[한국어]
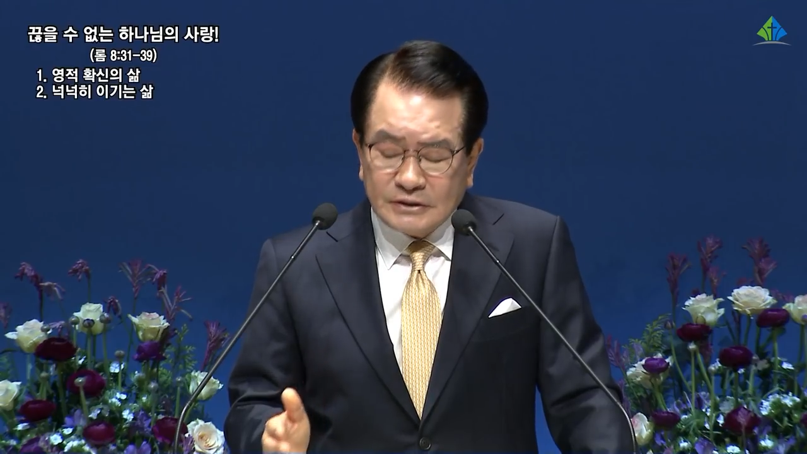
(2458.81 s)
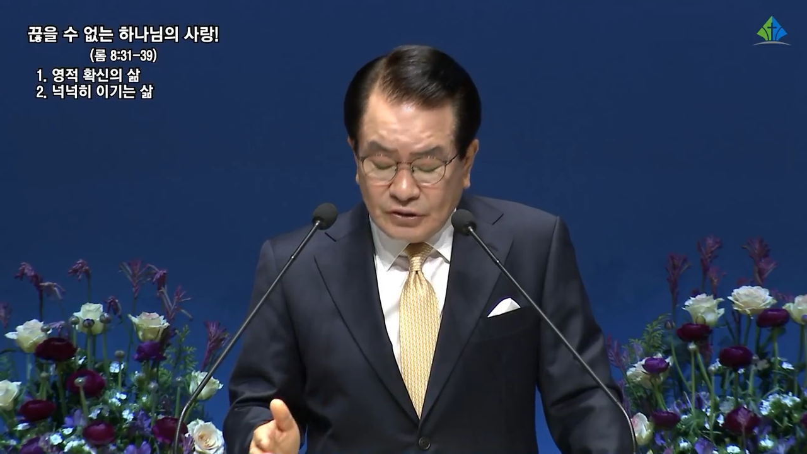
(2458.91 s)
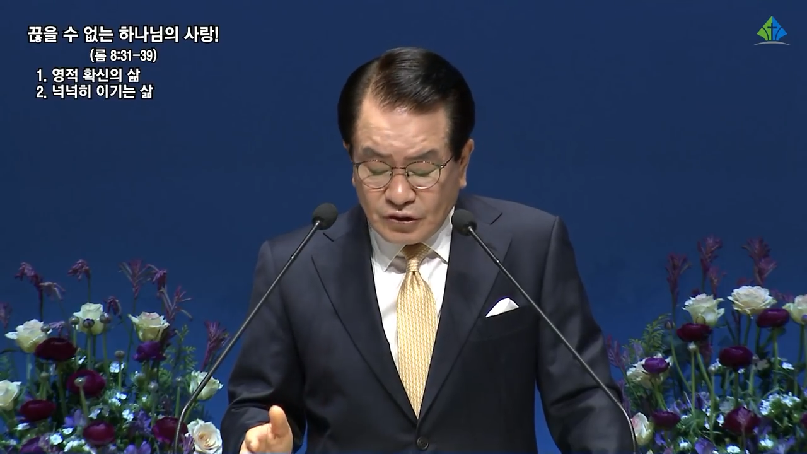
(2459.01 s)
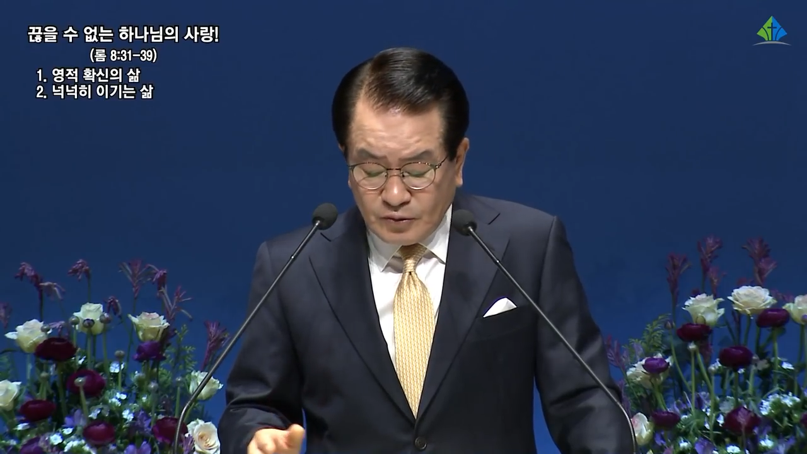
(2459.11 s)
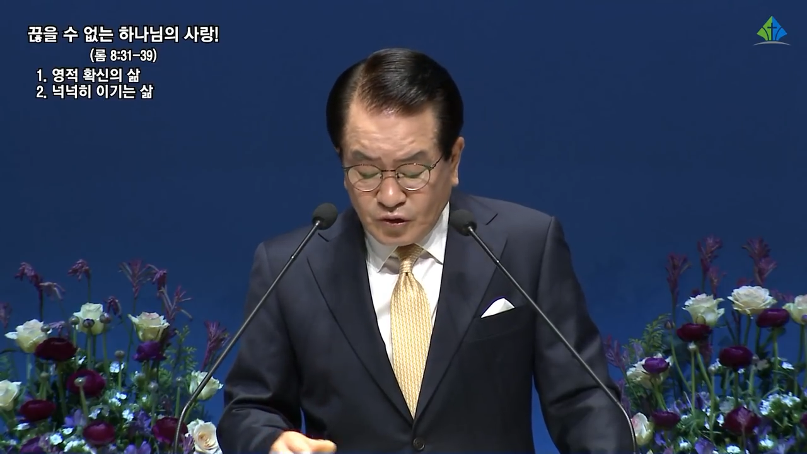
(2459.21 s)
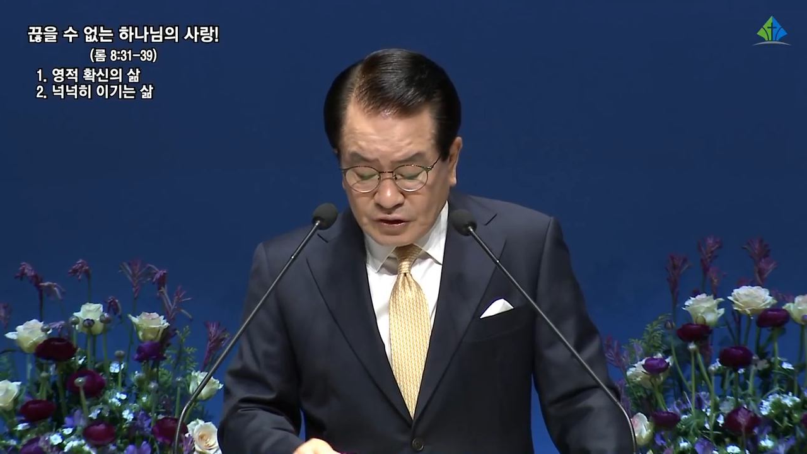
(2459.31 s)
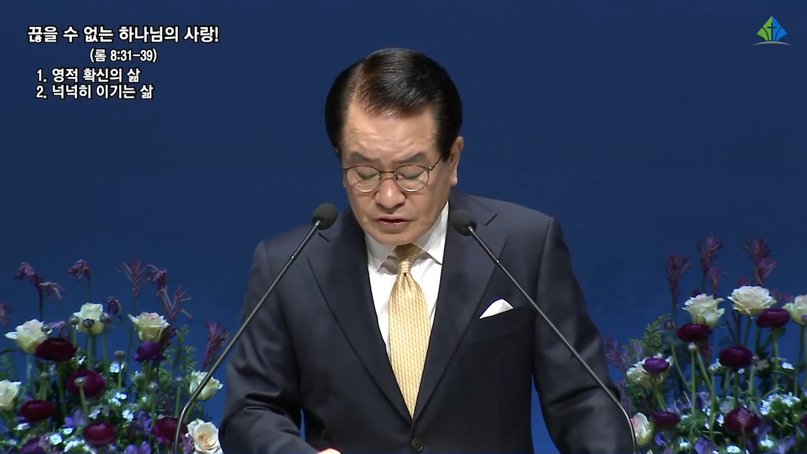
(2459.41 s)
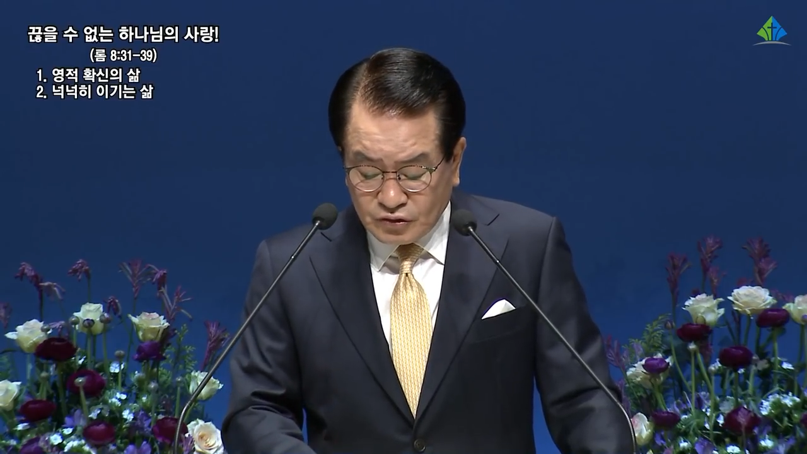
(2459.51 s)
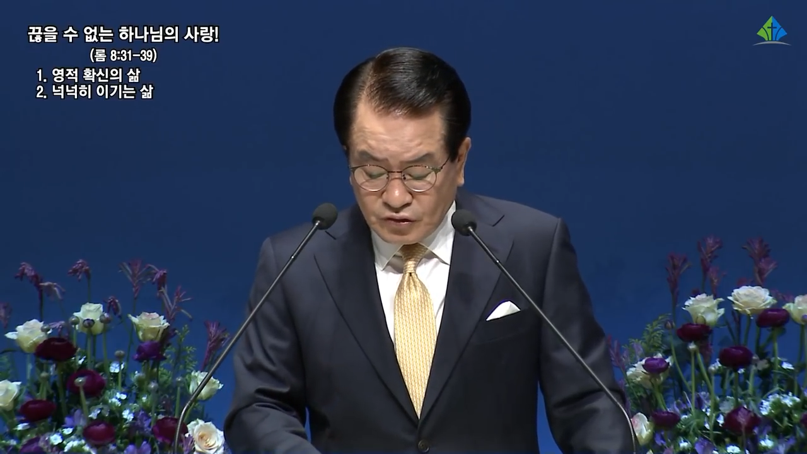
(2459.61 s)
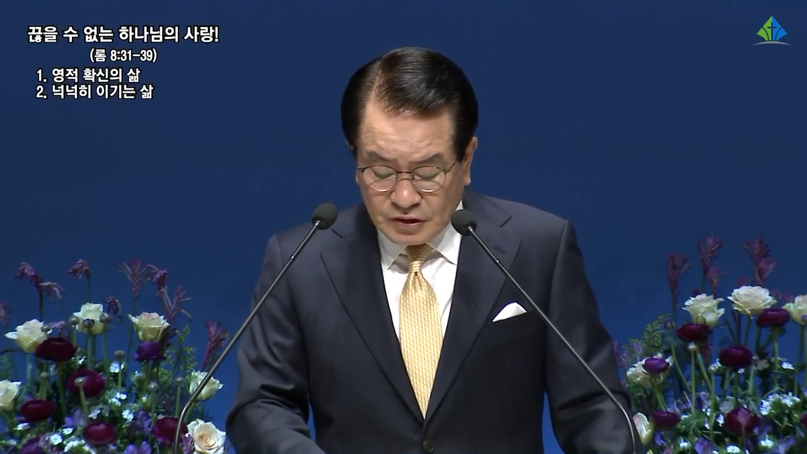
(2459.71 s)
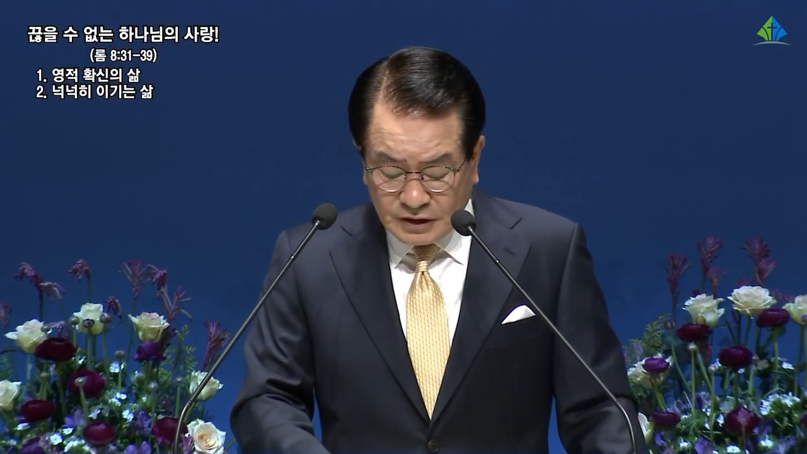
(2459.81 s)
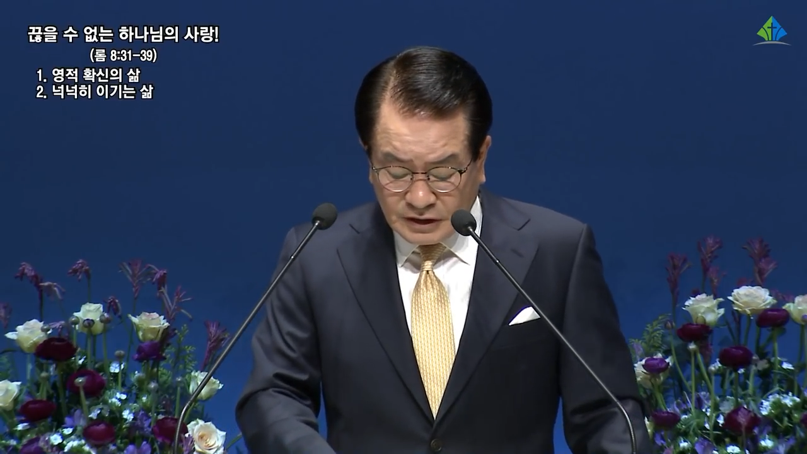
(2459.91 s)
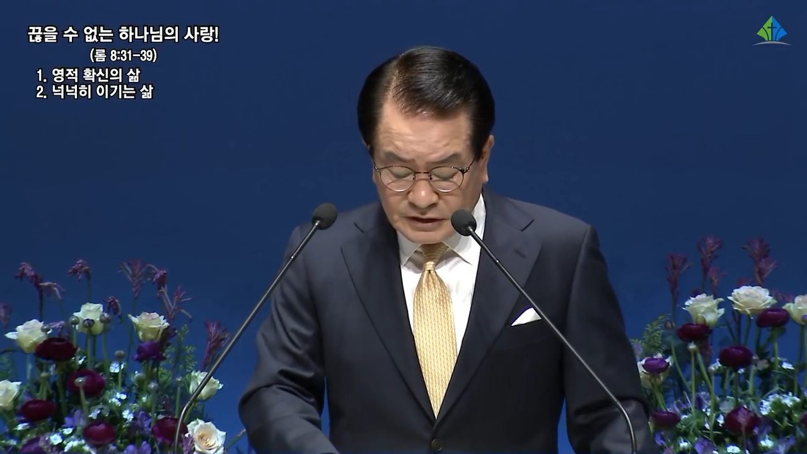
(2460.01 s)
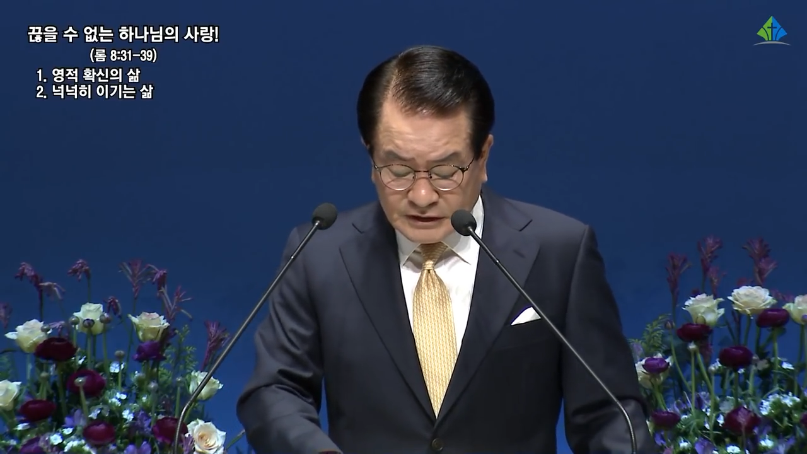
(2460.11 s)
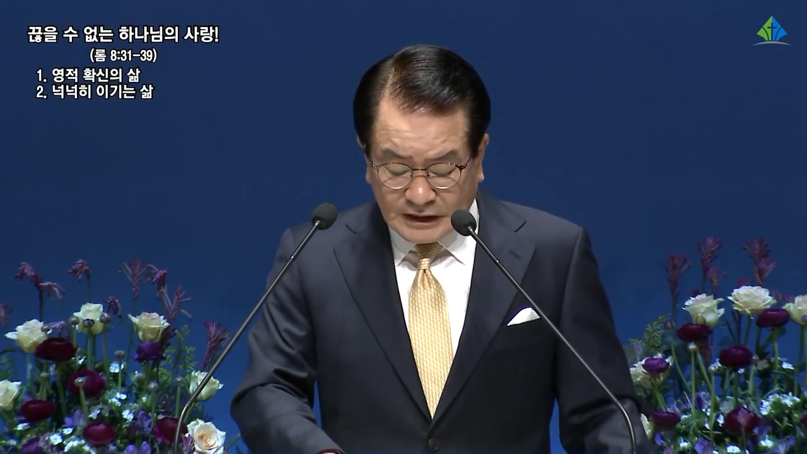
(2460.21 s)
영계 모든 성도들
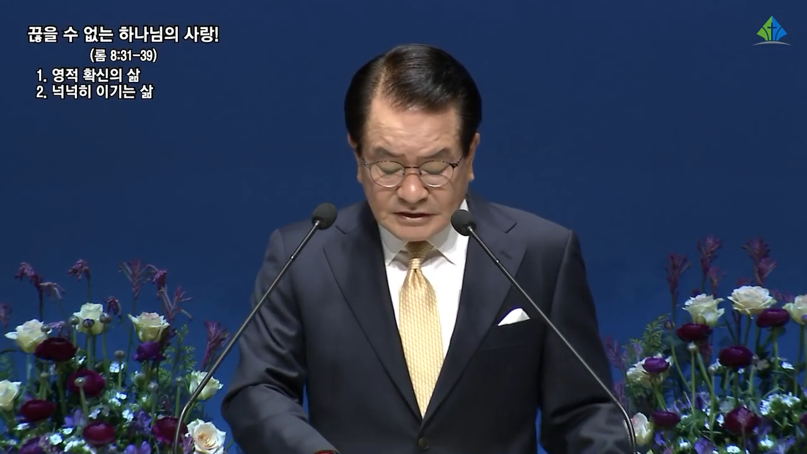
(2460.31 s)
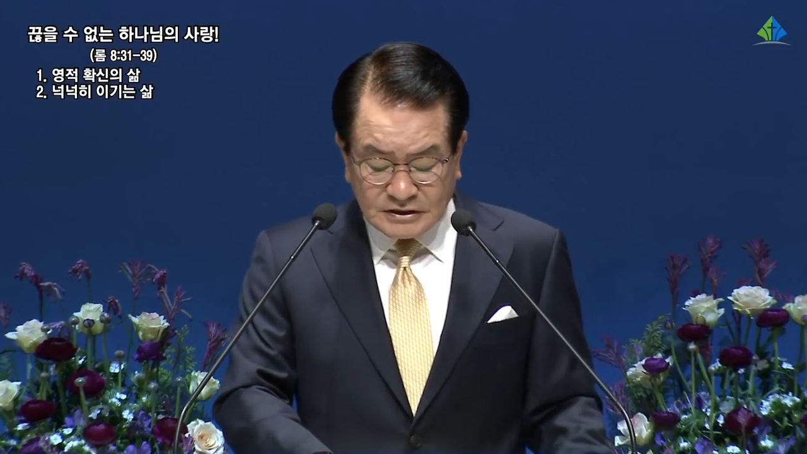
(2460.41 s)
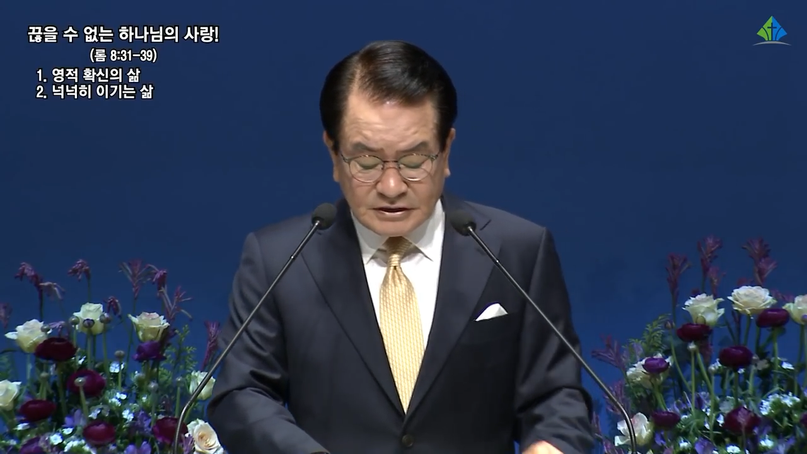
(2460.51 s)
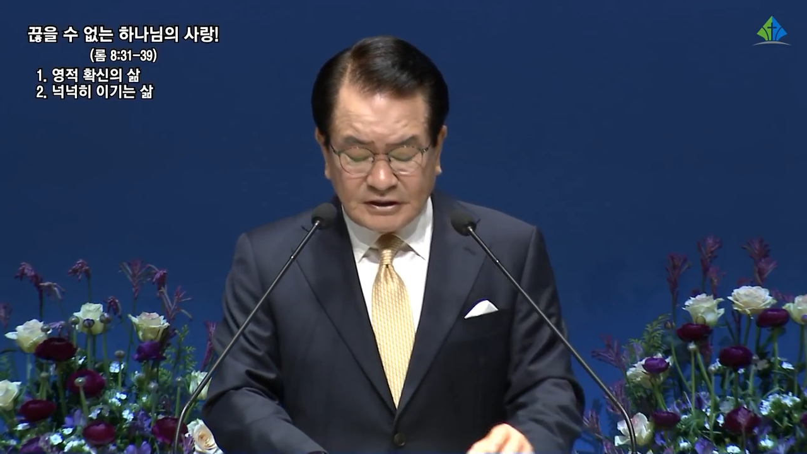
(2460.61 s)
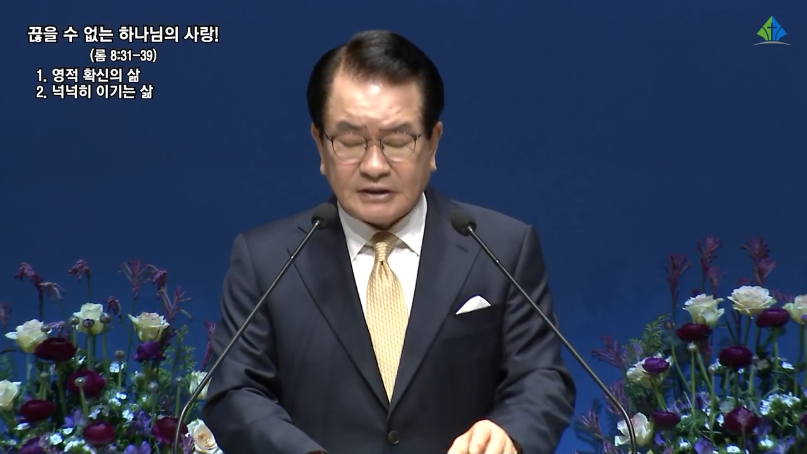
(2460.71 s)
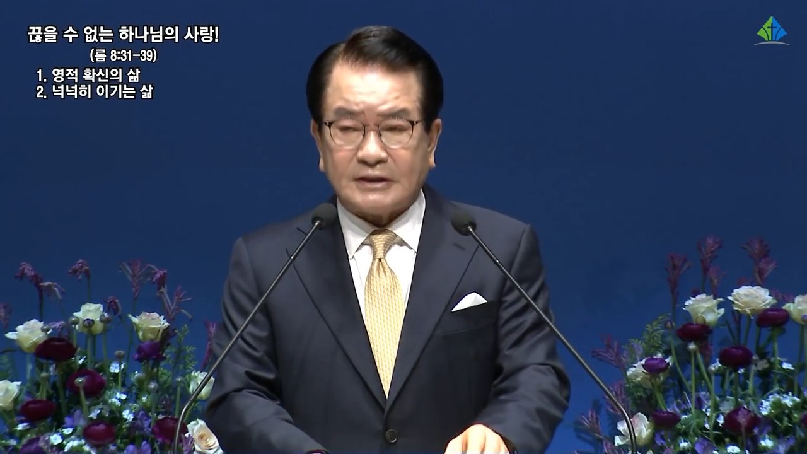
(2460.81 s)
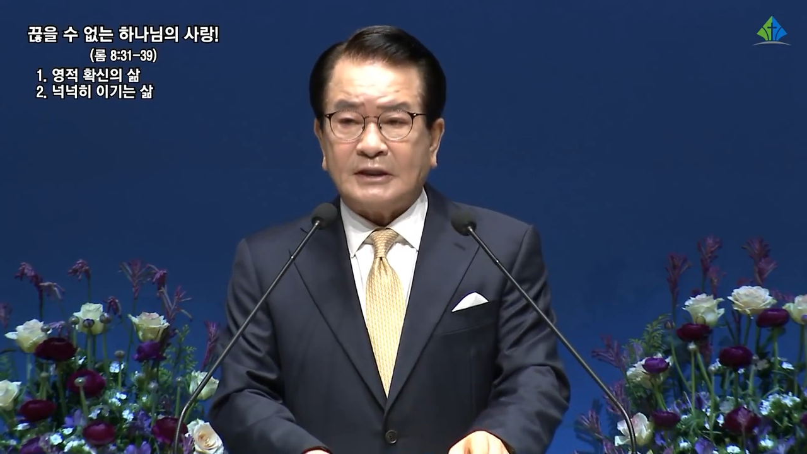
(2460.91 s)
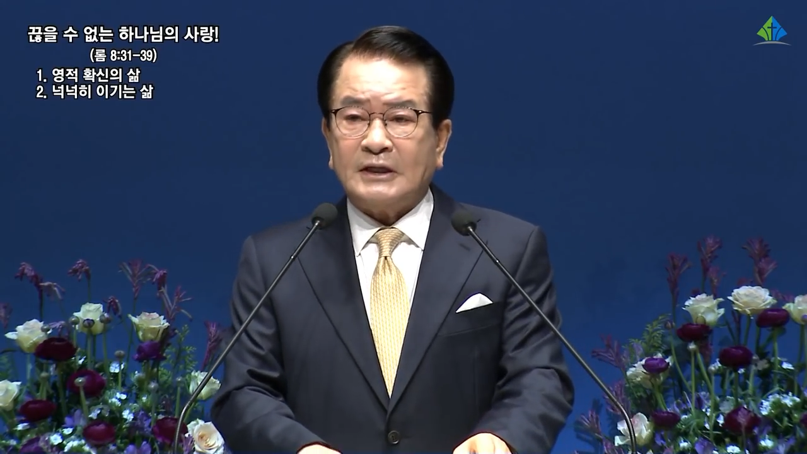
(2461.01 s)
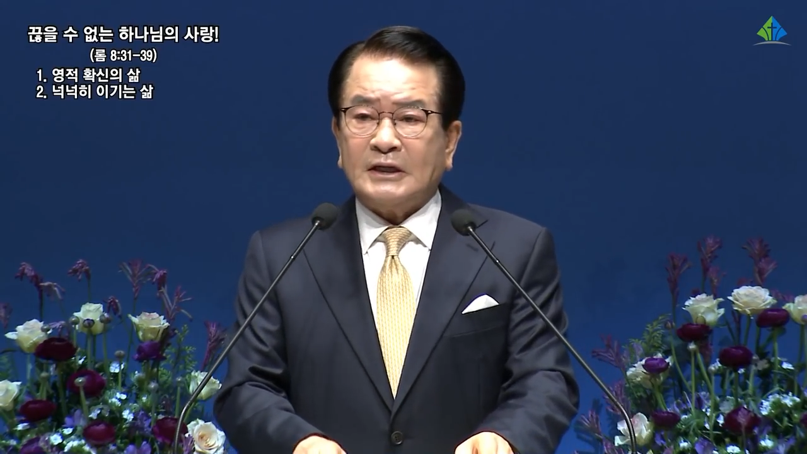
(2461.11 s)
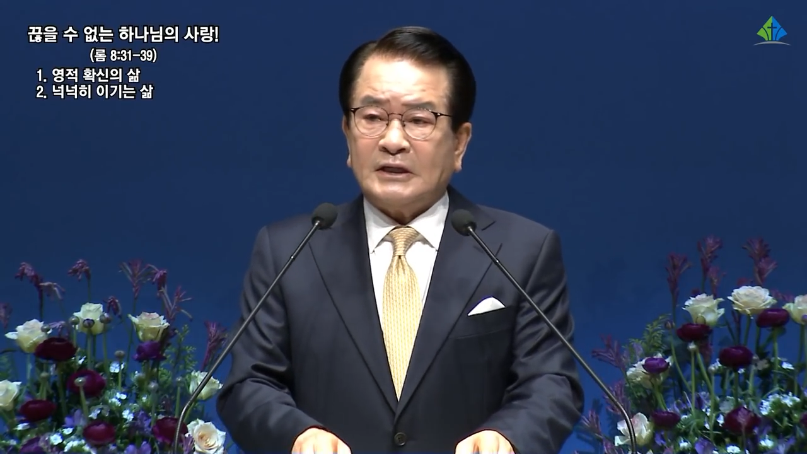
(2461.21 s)
이런 사실적인